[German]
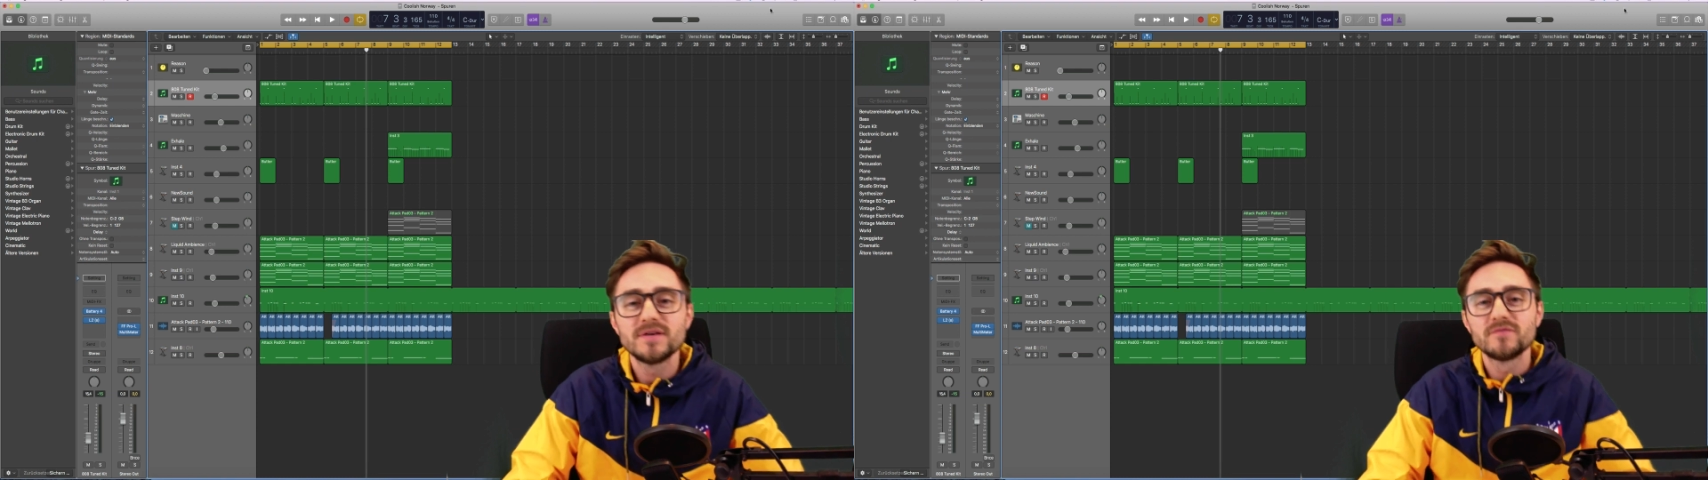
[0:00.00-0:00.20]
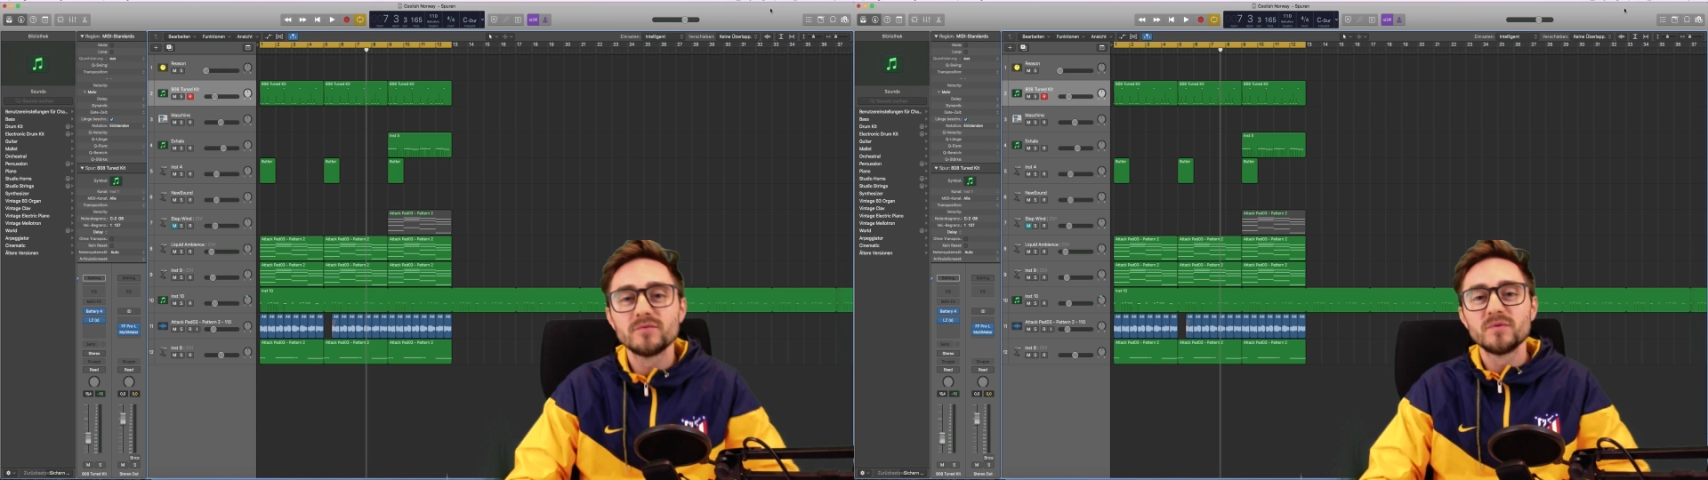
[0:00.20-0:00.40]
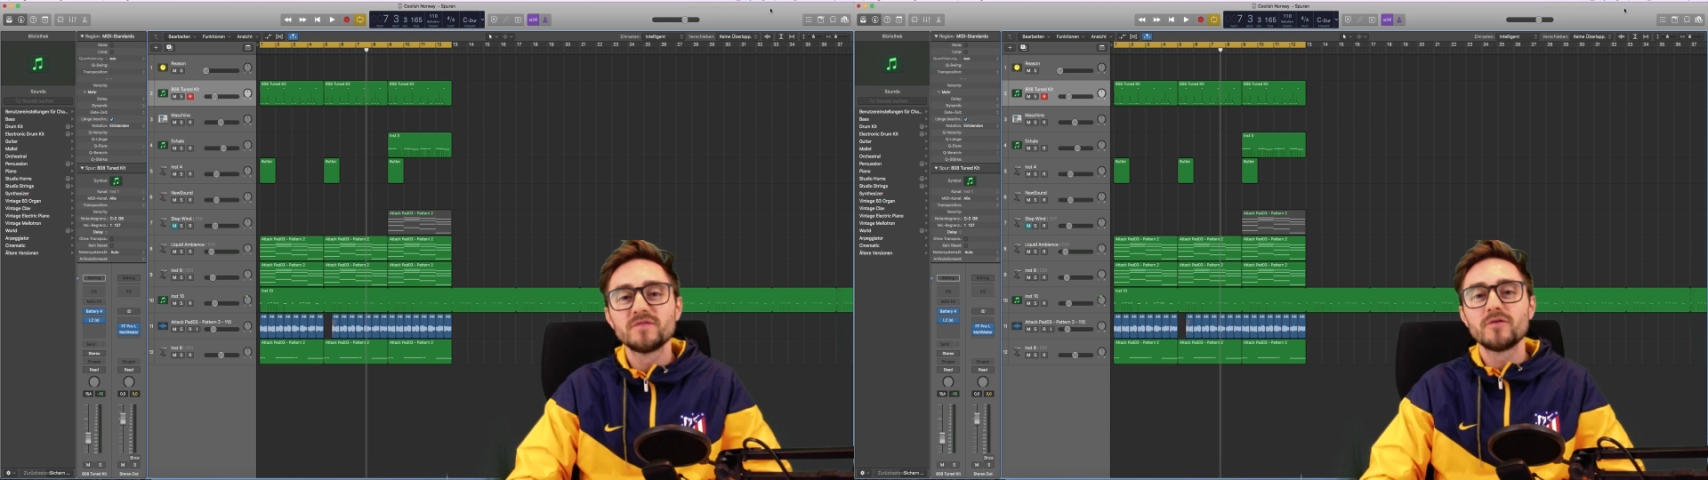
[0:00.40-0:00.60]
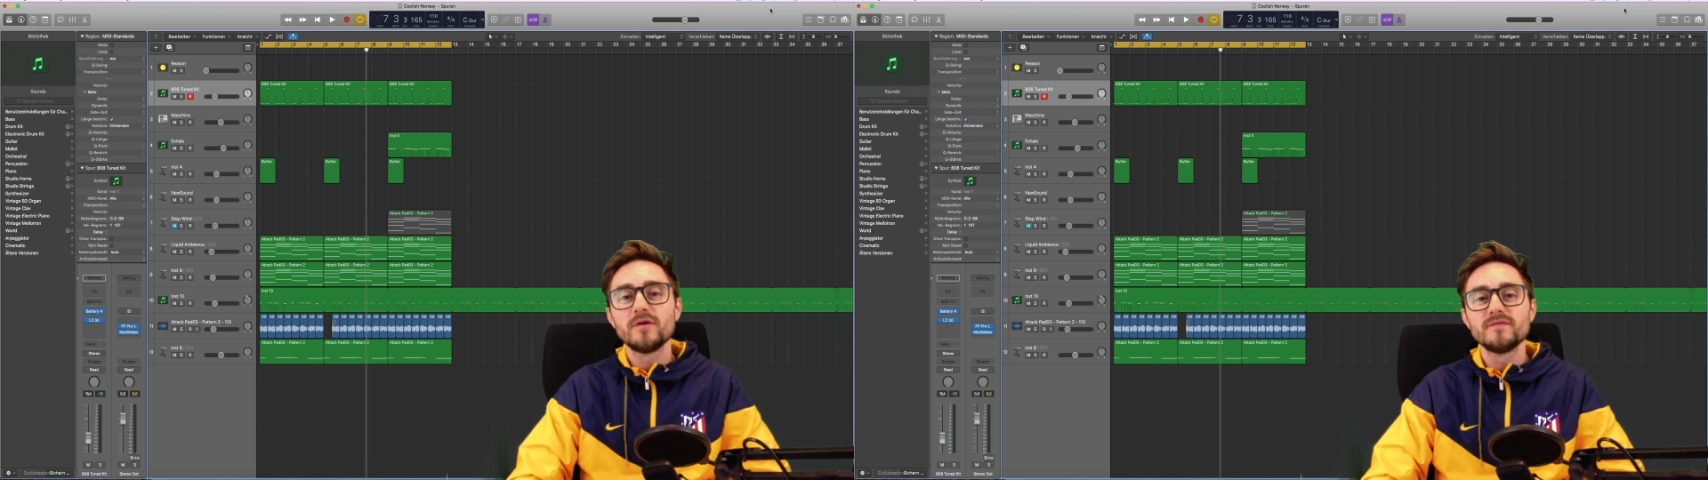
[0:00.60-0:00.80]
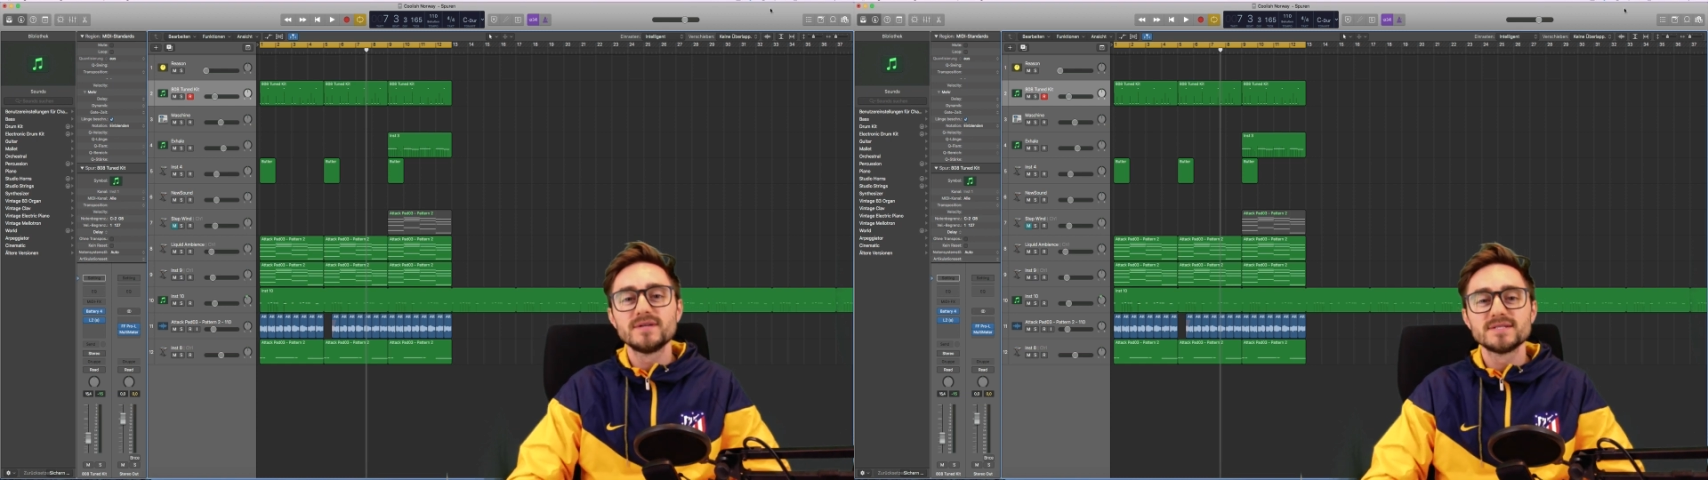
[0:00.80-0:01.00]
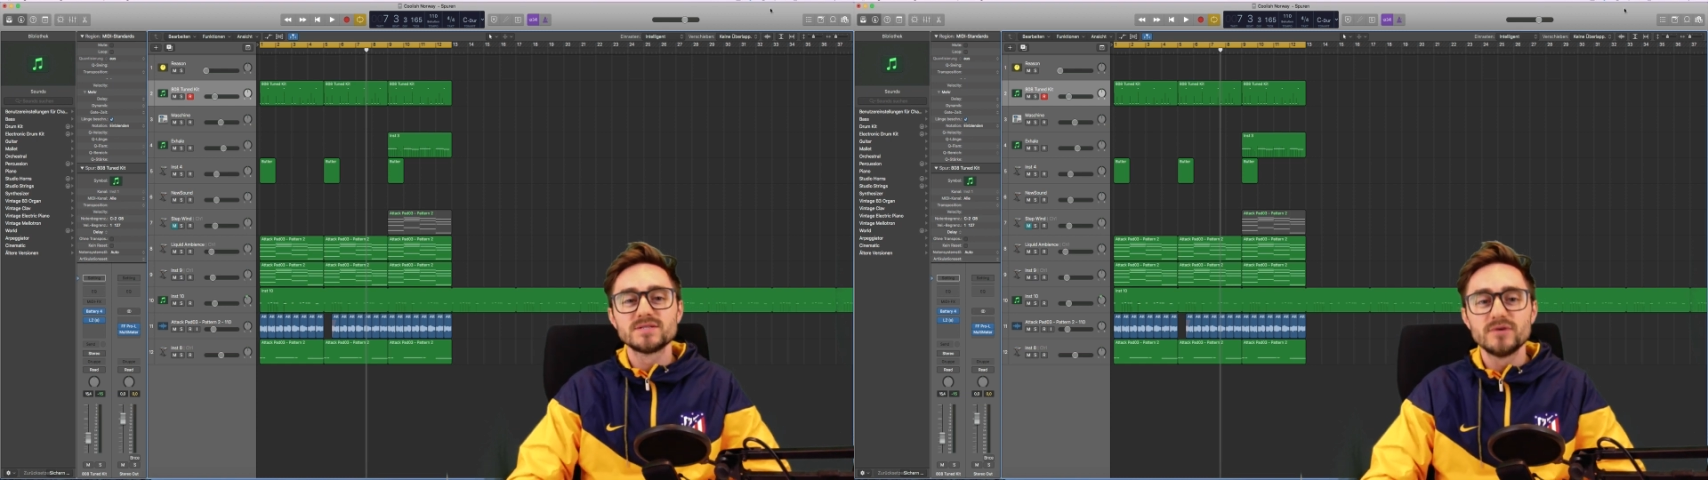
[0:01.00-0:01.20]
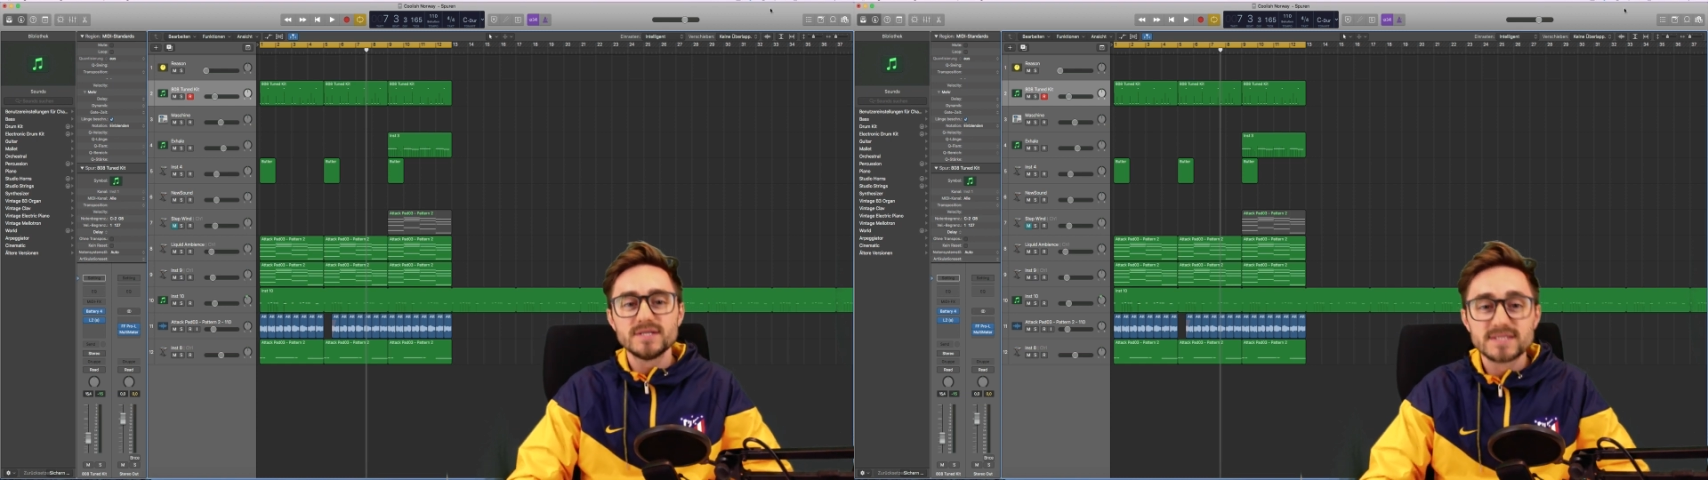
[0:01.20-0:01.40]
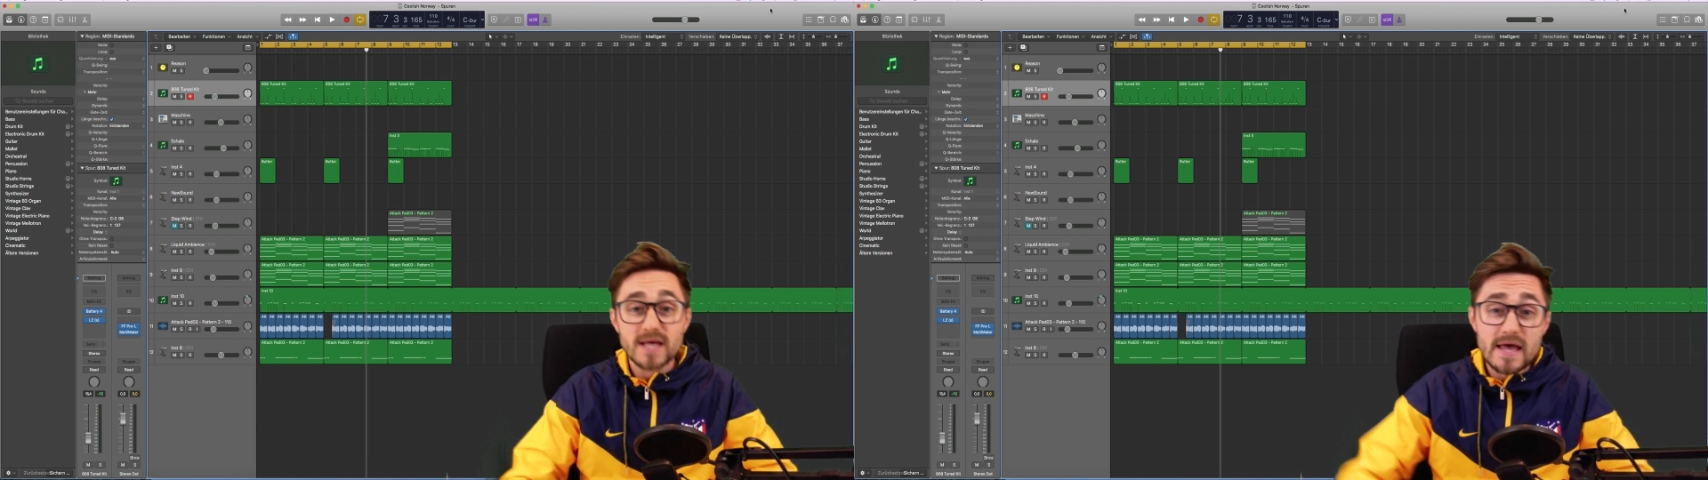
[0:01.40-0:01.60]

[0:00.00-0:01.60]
Ich würde mich freuen, wenn das so ist.